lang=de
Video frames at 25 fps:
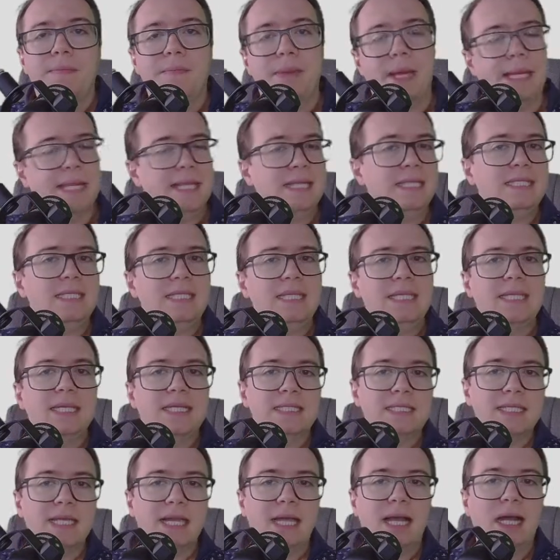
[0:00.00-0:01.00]
man ist sich
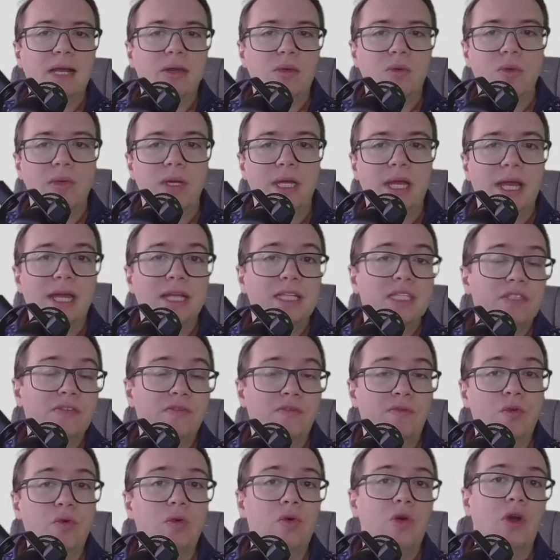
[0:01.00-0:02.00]
jetzt gerade
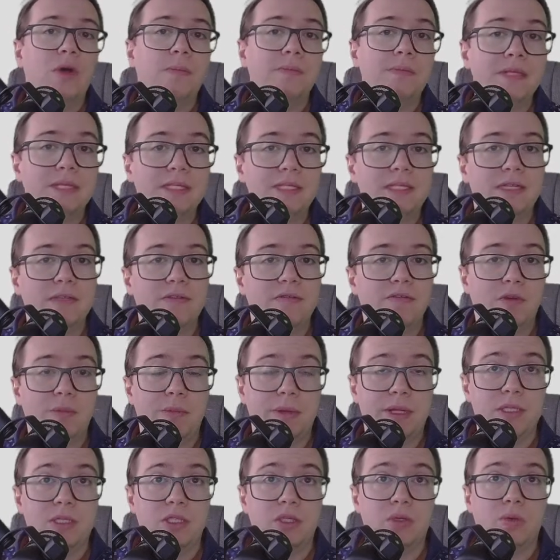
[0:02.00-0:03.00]
uneins, wo kommen diese
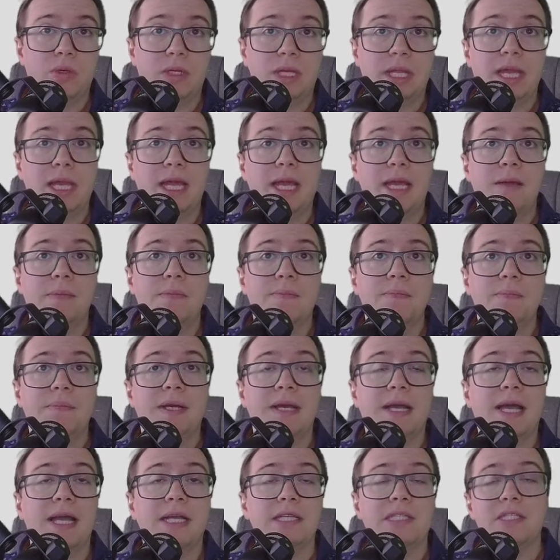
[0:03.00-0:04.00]
Informationen her.
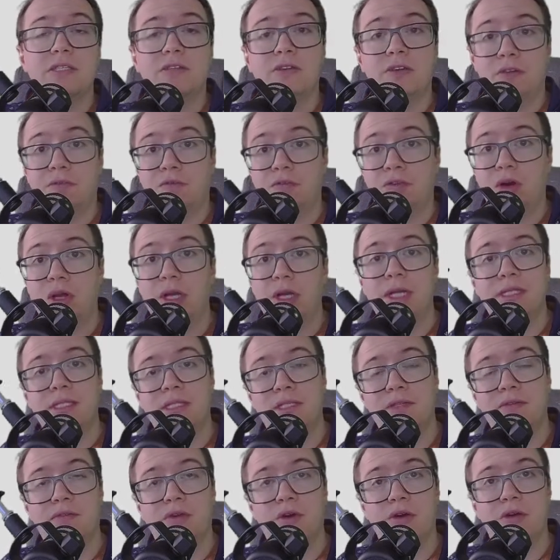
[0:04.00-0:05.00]
Bereits
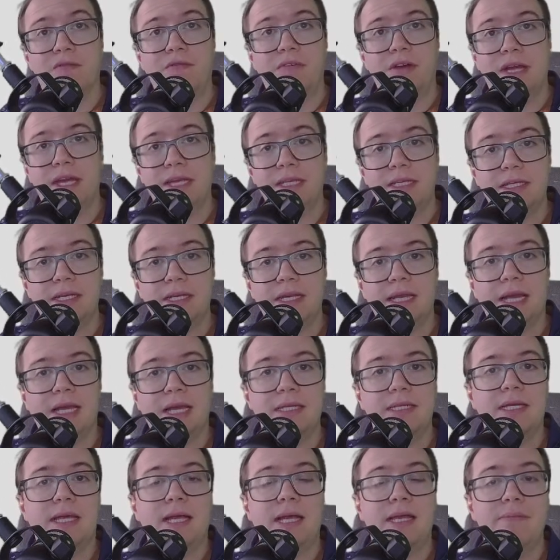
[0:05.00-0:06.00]
vorletzte Woche Freitag
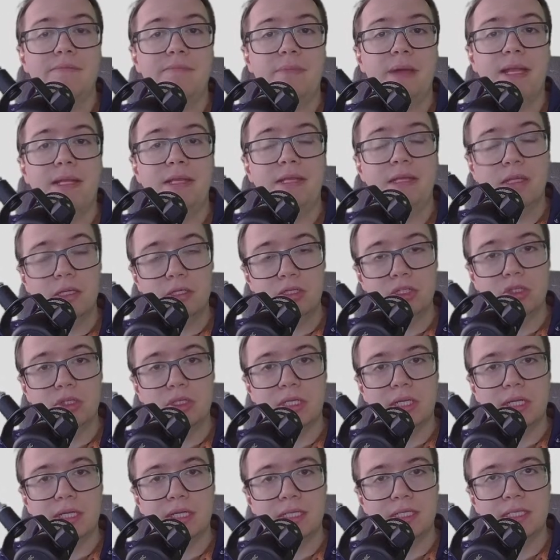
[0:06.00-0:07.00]
hatte ein Berliner
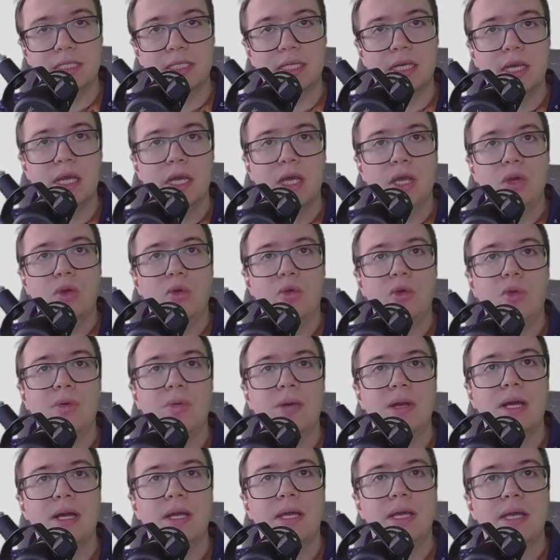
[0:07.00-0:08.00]
Journalist
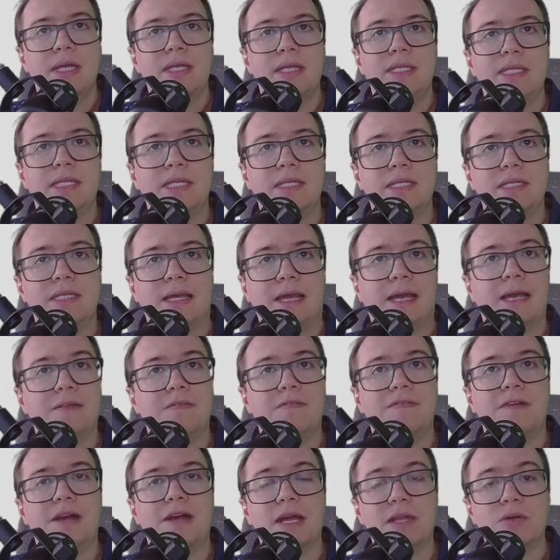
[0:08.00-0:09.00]
über die
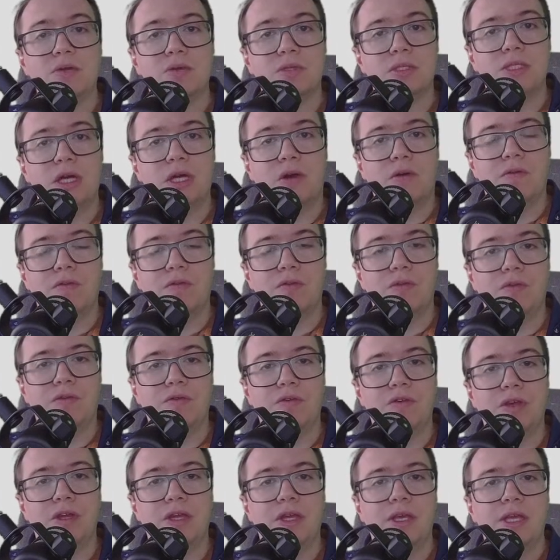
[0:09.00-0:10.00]
internen
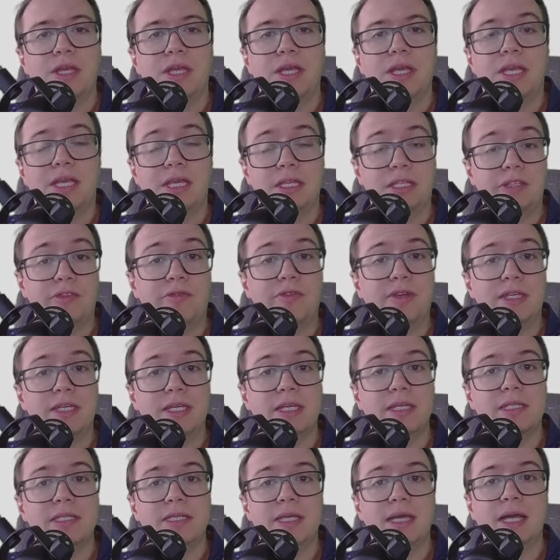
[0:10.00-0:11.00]
Fahndungsaufrufe
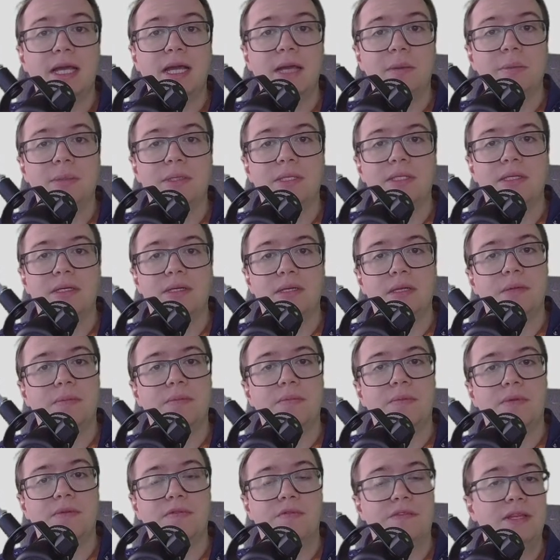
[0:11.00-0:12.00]
getwittert gehabt.
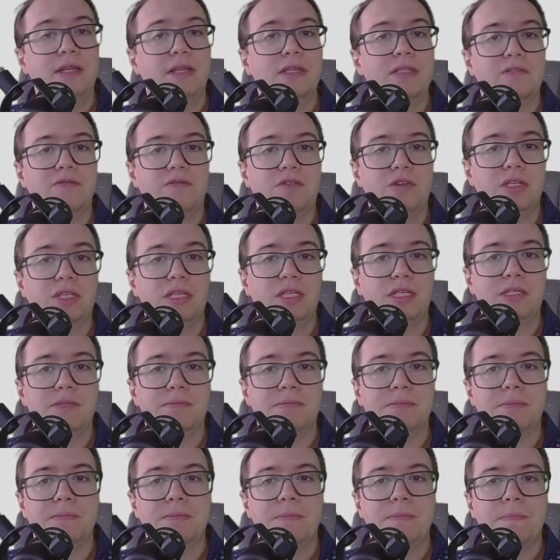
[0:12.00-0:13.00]
Ähm, vieles von,
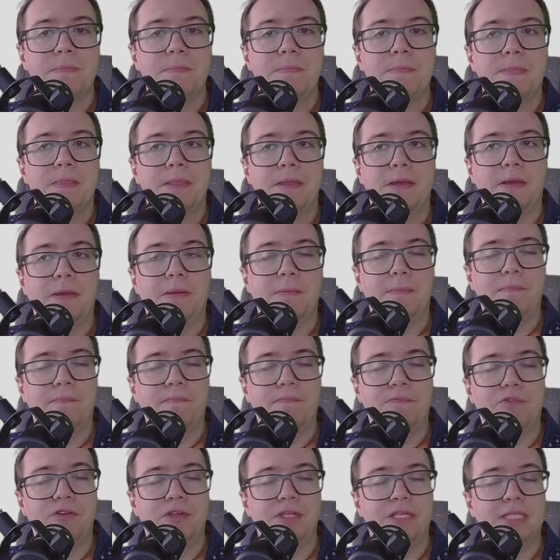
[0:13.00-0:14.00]
diesem, ähm,
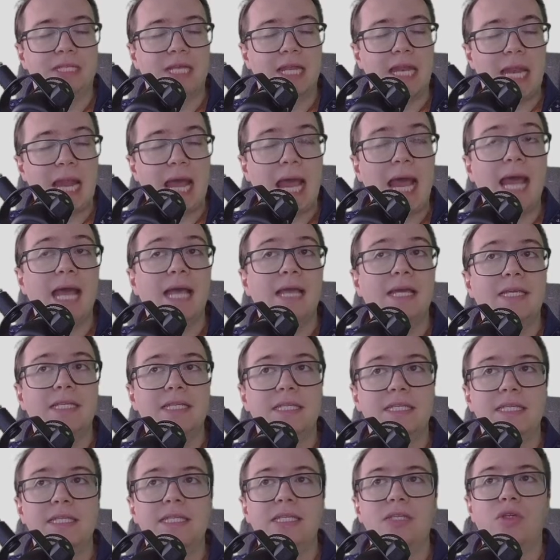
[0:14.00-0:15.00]
von dieser
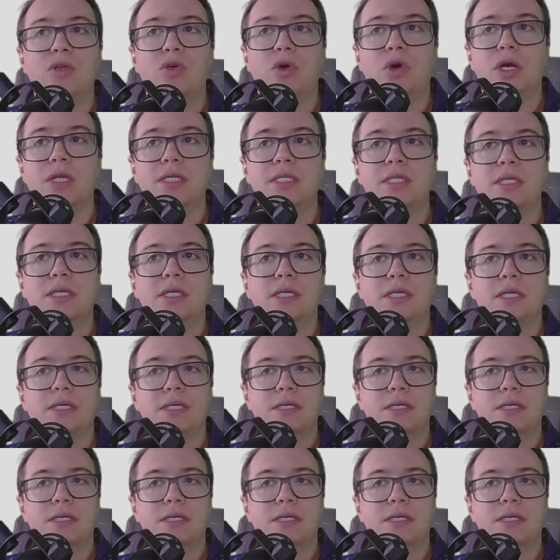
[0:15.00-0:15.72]
Nachricht, die dort